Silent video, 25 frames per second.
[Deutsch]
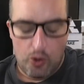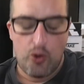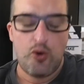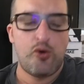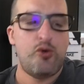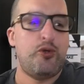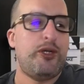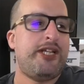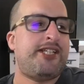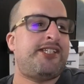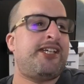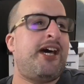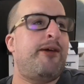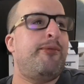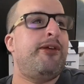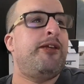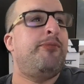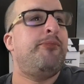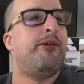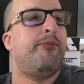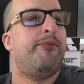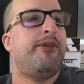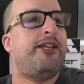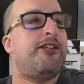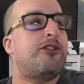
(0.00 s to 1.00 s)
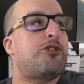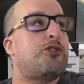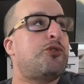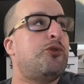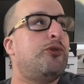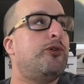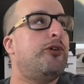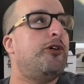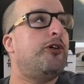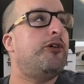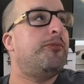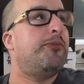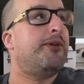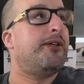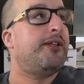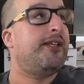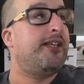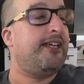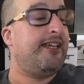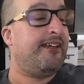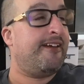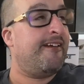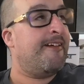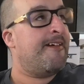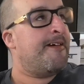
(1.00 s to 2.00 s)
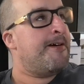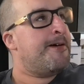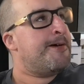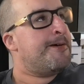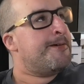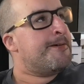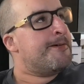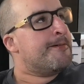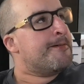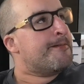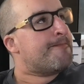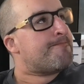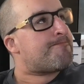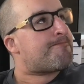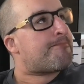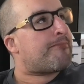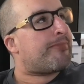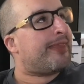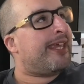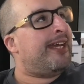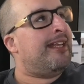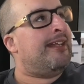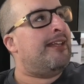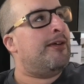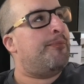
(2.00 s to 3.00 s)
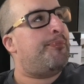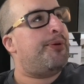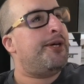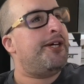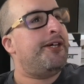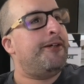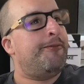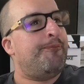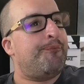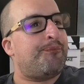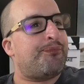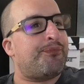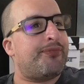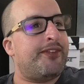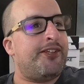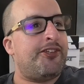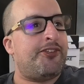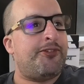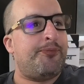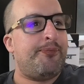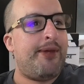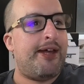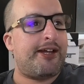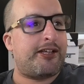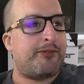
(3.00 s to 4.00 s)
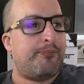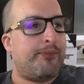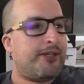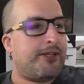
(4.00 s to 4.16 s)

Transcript: Oh, jetzt habe ich mir mit der Zunge über die Lippe, das merkt